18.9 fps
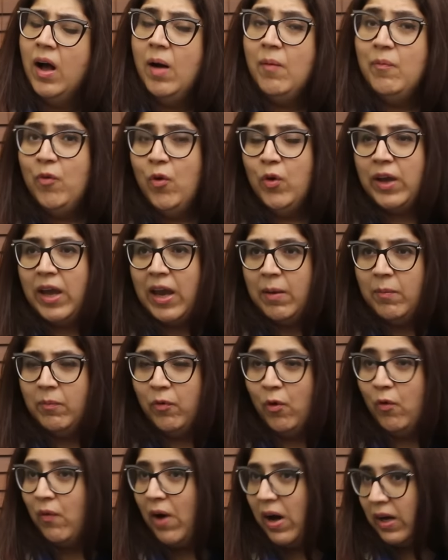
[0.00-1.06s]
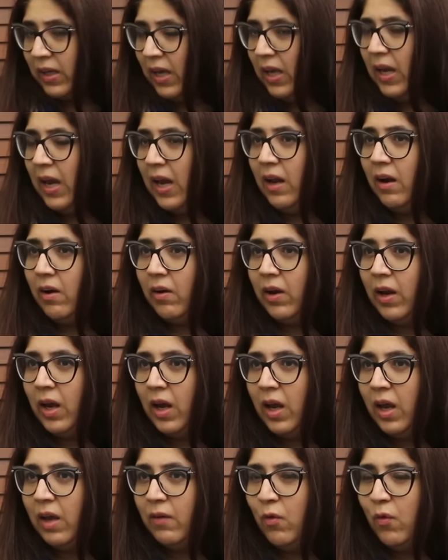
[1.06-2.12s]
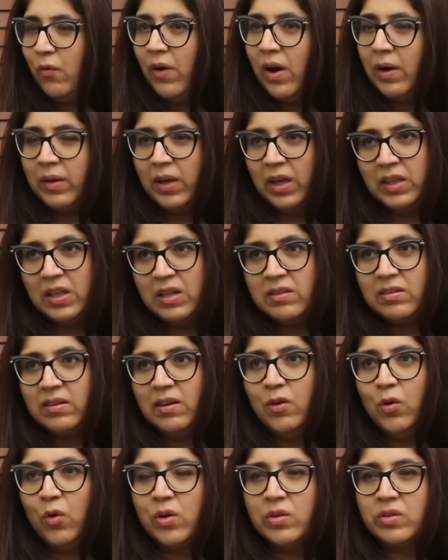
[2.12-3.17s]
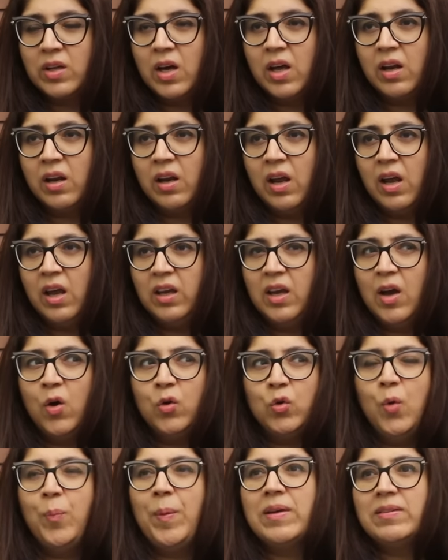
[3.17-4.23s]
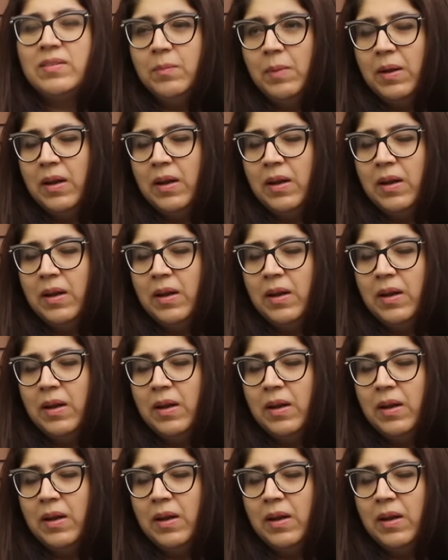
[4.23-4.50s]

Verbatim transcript: अब वो गेम वो वाकई खेल रहे हैं वो वाकई दिल से इंडोर्स कर रहे हैं या उनको पैसे